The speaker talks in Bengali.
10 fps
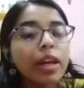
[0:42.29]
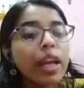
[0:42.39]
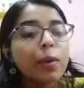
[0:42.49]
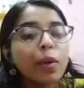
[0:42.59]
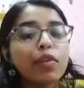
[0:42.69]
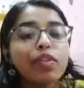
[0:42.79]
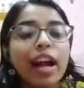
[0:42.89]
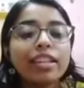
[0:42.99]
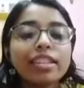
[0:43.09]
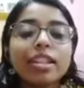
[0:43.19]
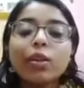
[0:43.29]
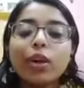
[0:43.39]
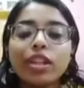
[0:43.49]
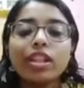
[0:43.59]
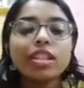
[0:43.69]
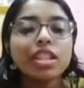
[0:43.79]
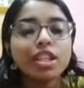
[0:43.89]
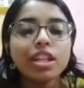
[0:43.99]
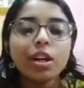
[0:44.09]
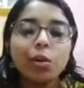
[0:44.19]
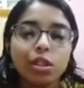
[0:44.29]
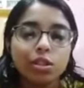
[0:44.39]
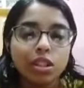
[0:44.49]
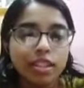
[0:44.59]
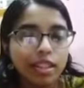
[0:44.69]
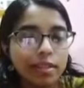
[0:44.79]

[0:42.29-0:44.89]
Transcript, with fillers: এবং ভ্যাকসিন তৈরির চেষ্টা করে চলেছেন